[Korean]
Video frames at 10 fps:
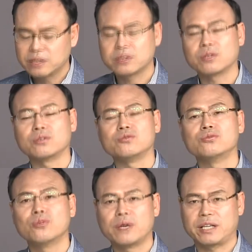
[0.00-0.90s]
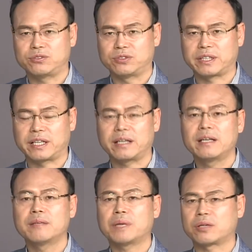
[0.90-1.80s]
서로 유도해 주는 게
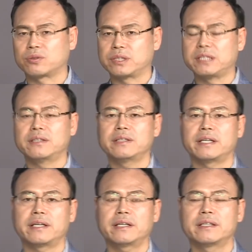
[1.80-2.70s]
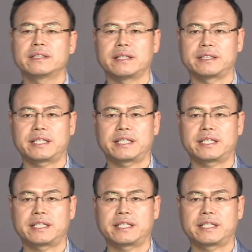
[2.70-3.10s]
바로 리더의 예,